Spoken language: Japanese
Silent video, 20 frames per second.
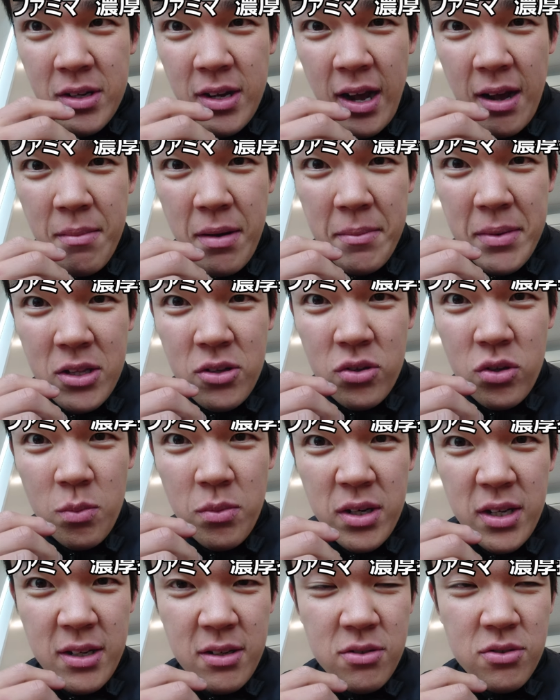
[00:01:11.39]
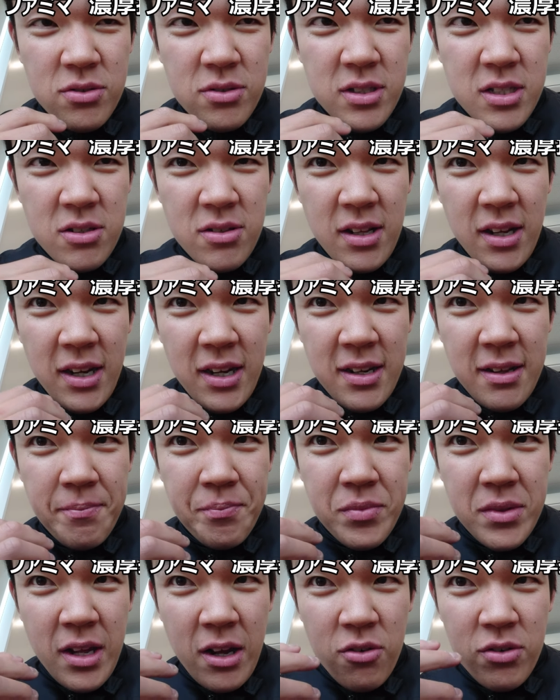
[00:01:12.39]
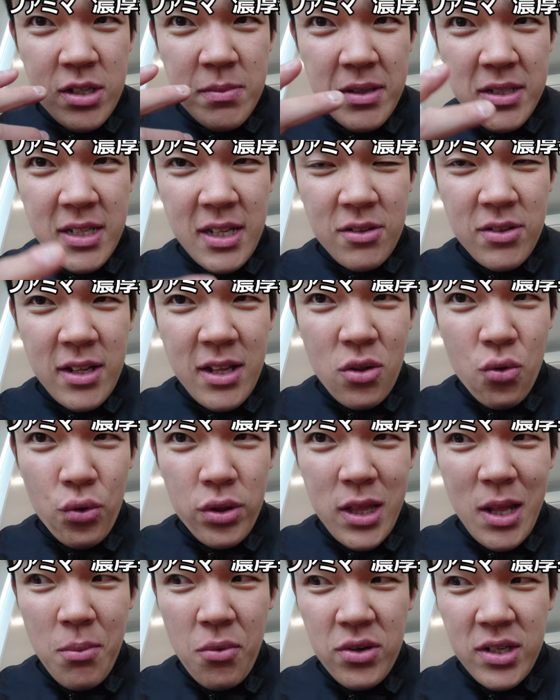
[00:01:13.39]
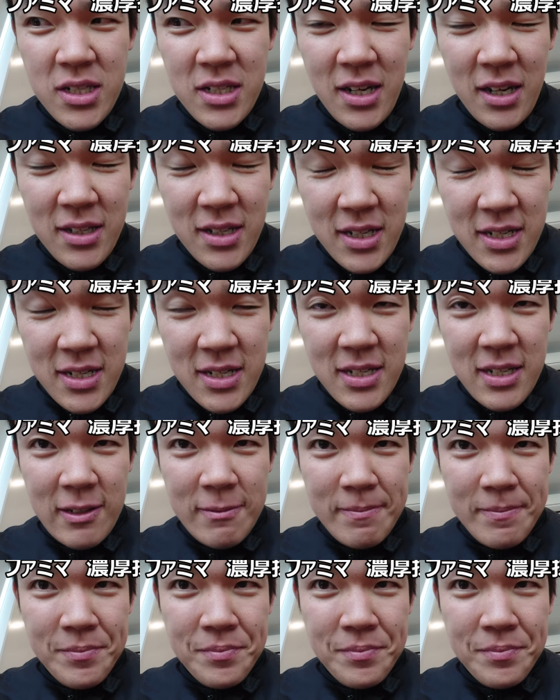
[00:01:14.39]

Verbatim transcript: 甘みとともに口の中に楽しませてくれてとっても美味しかったです